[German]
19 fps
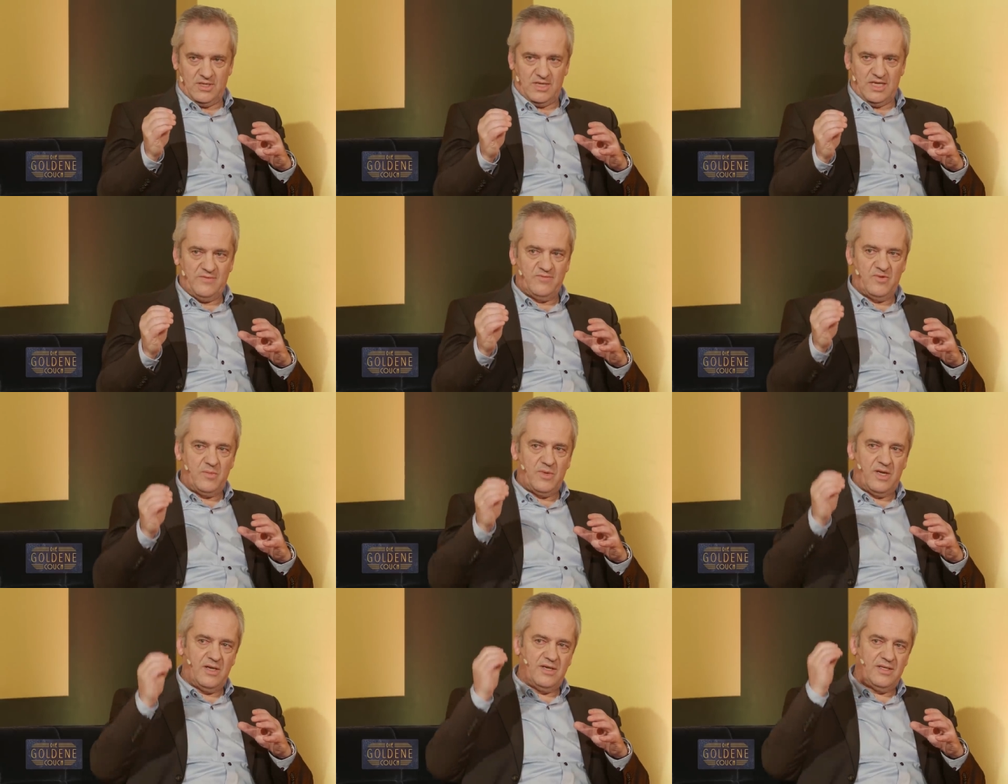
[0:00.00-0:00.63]
Gehen wir
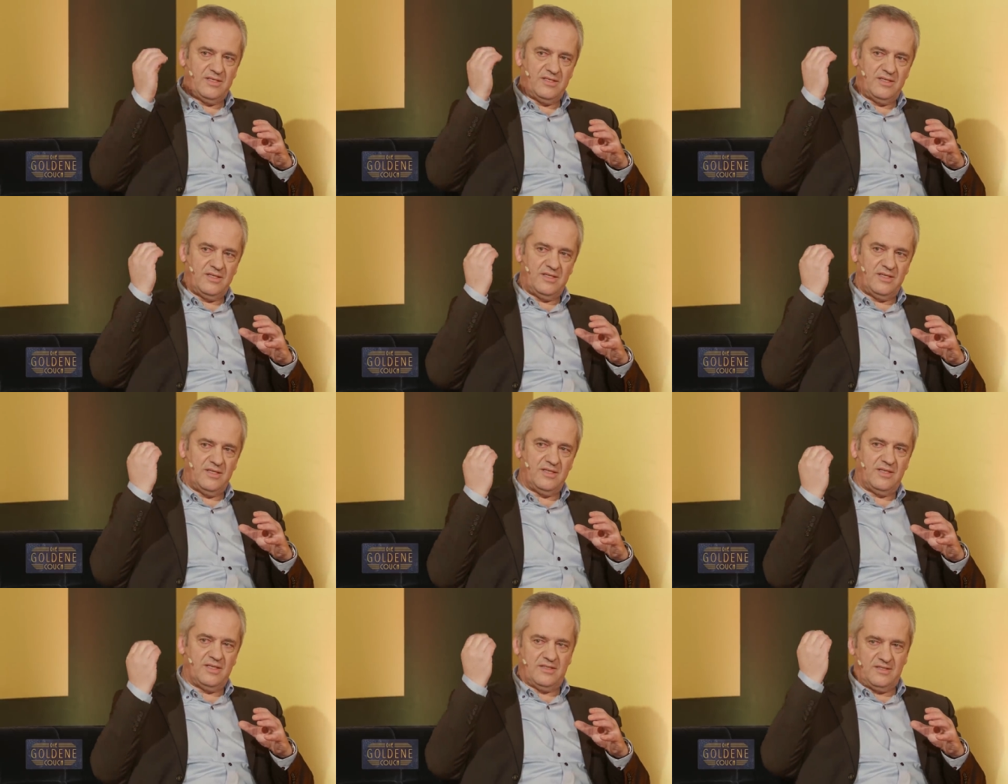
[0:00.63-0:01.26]
mal in
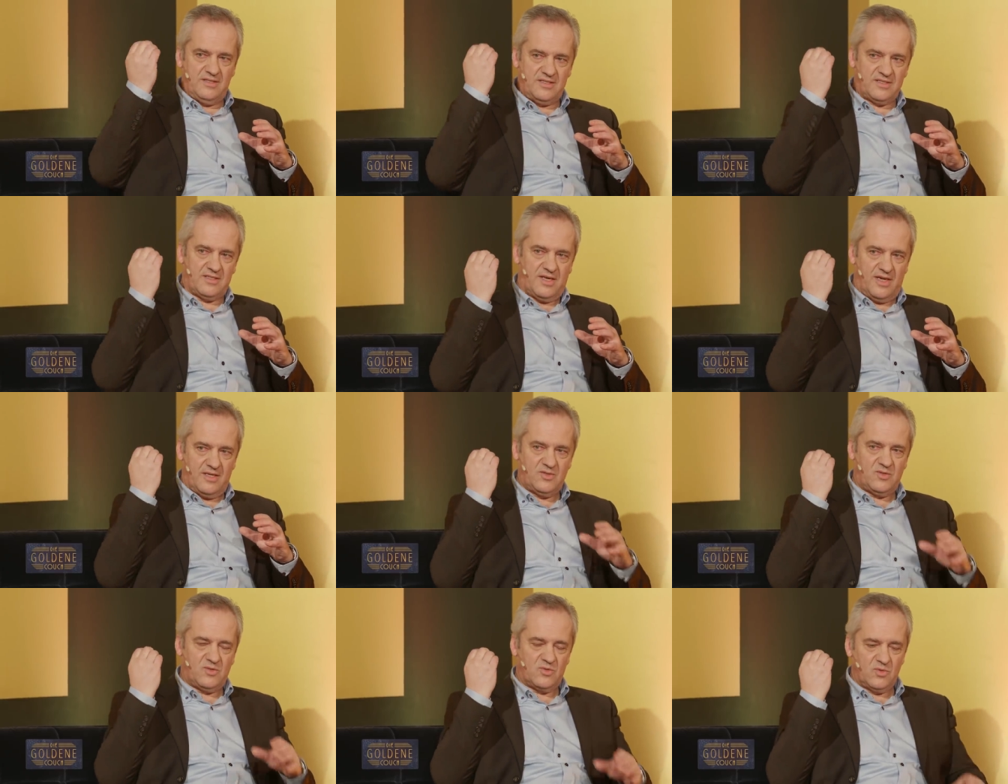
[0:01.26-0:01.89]
die, in die
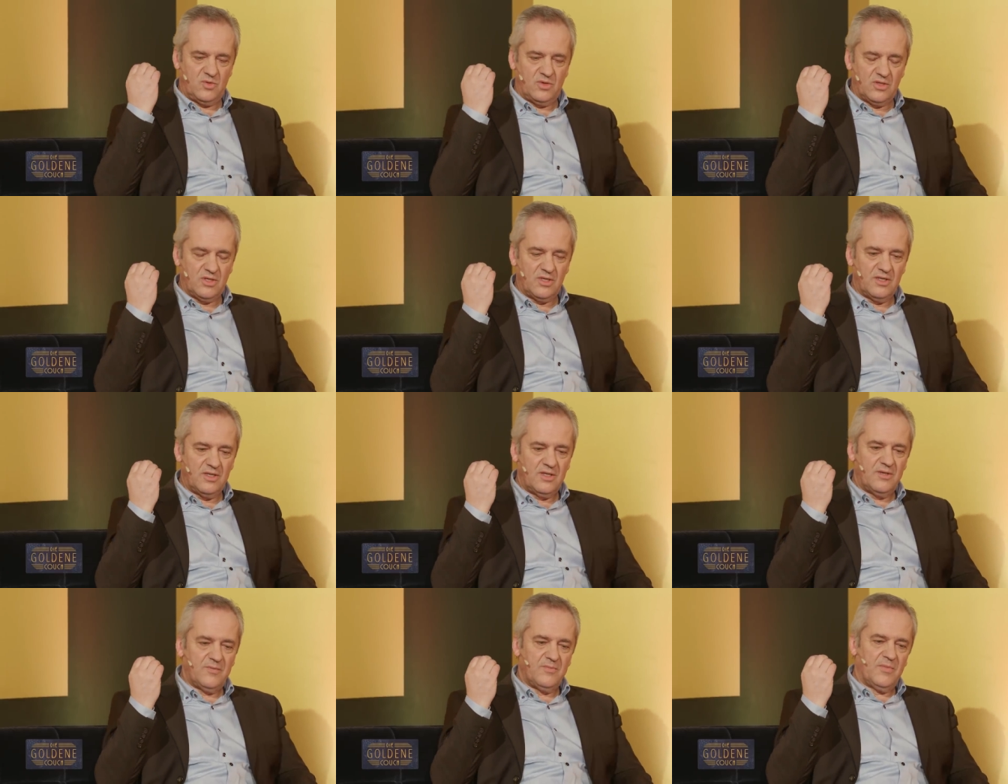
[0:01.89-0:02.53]
Zeit zurück
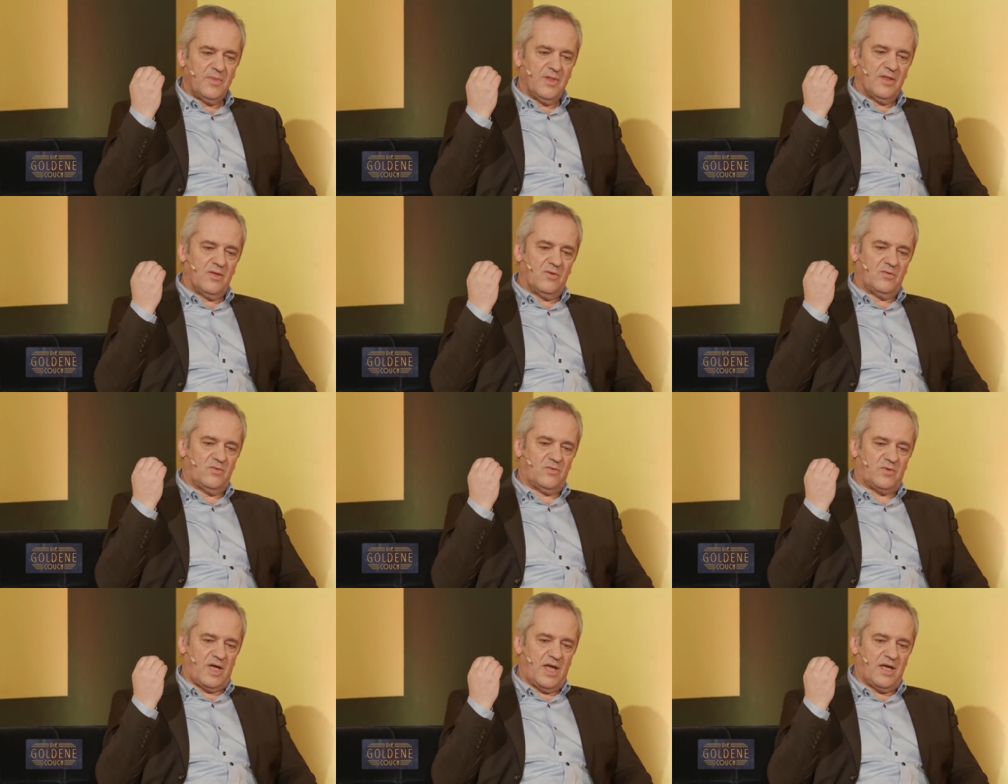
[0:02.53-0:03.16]
und
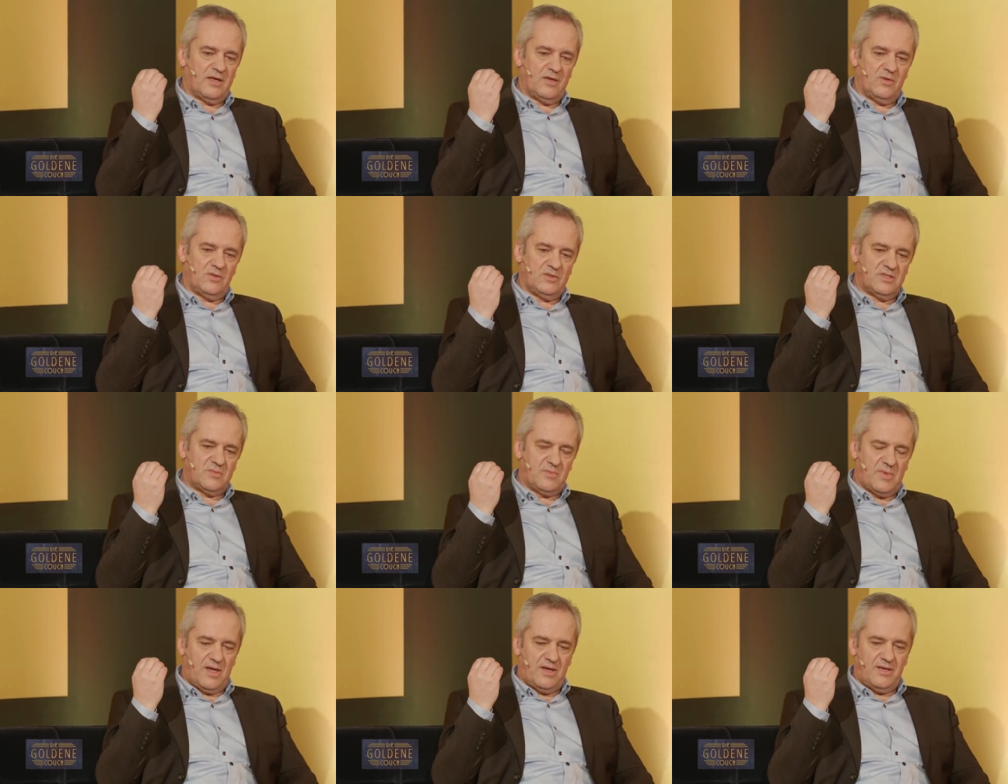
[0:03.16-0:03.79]
fragen
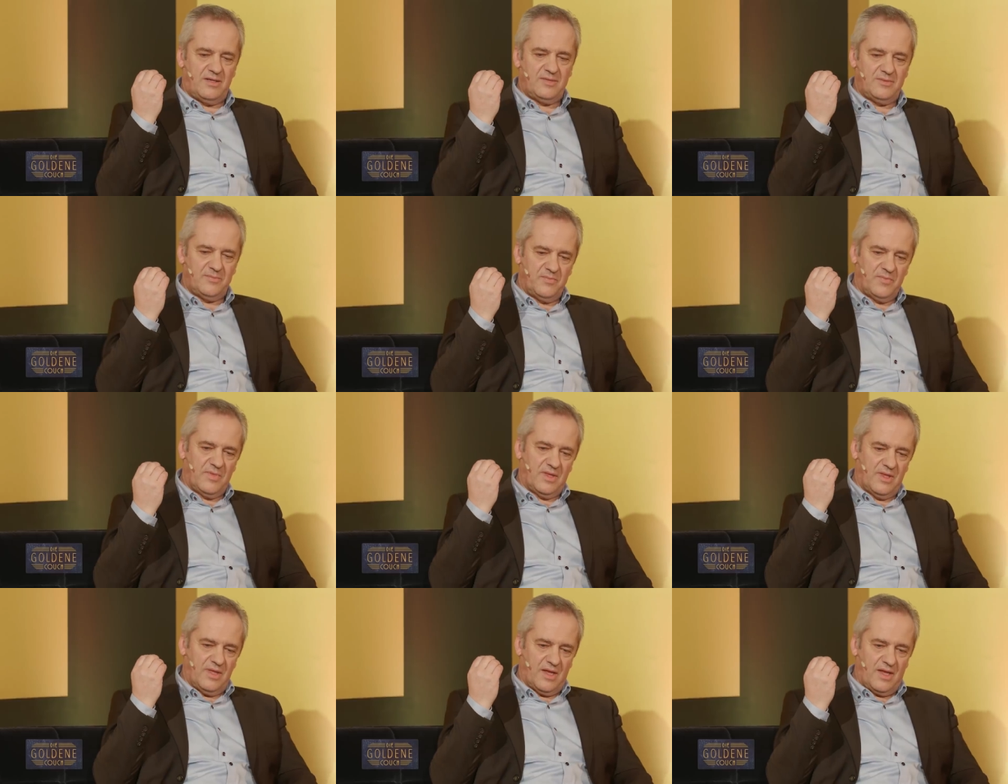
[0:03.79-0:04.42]
uns mal,
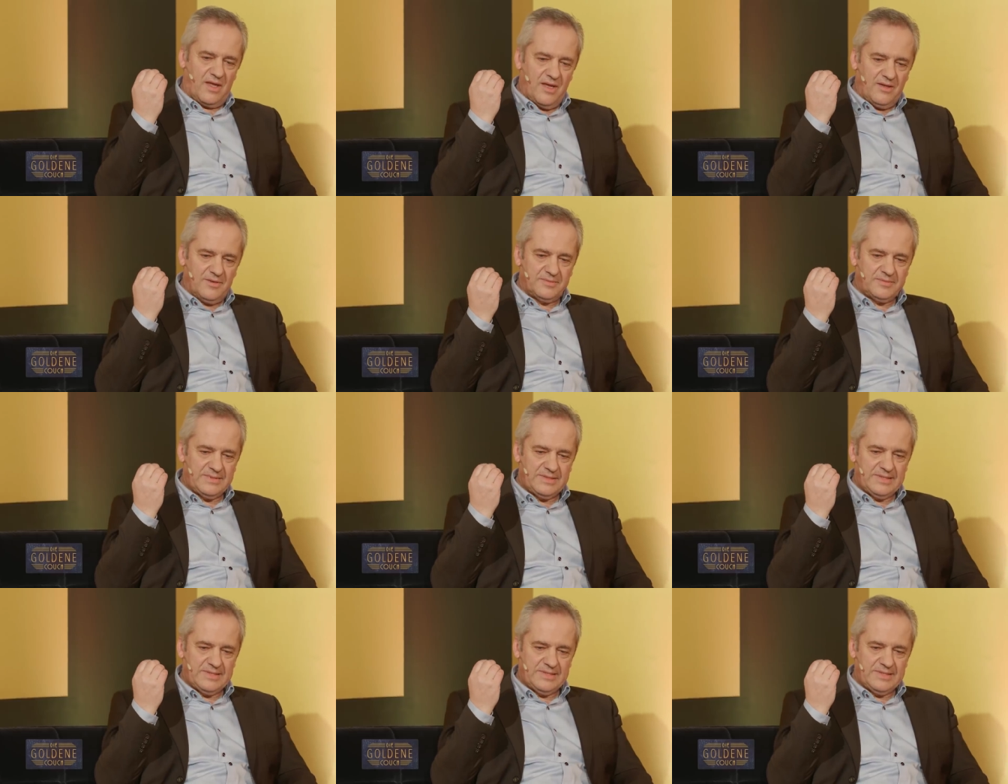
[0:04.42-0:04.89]
naja,